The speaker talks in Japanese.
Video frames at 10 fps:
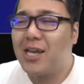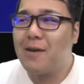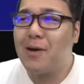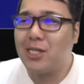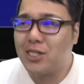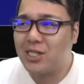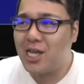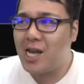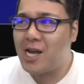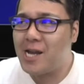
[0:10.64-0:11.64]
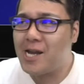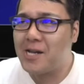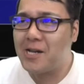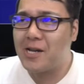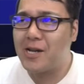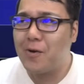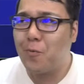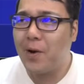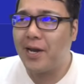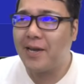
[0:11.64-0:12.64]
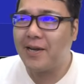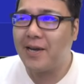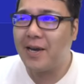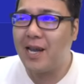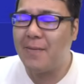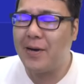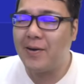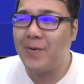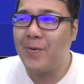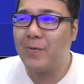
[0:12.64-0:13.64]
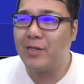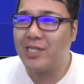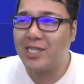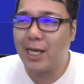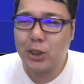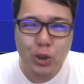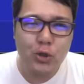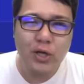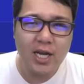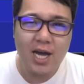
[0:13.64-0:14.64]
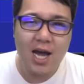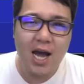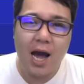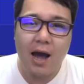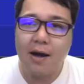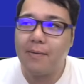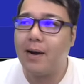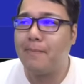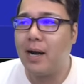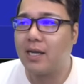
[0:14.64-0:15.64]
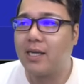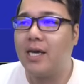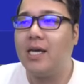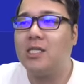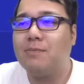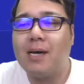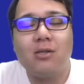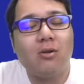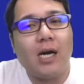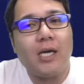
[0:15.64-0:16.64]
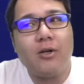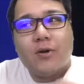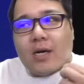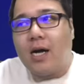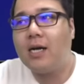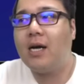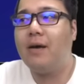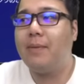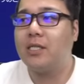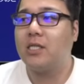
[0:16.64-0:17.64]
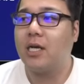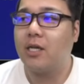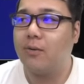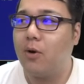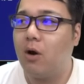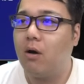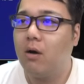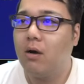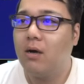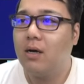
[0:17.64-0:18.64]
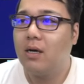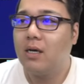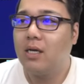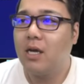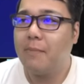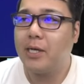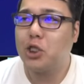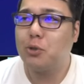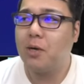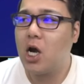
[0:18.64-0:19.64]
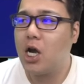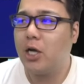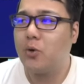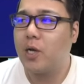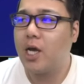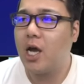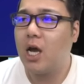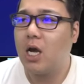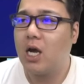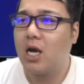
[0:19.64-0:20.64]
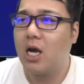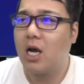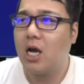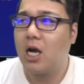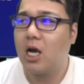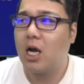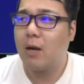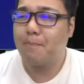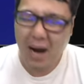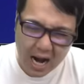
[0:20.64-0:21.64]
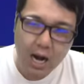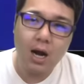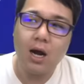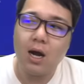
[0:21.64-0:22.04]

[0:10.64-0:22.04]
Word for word: いきますせウィニングエレブン 2017! まあ、パッケージ版とかいろいろ考えましたけども、やっぱ一番早いのはね、パッ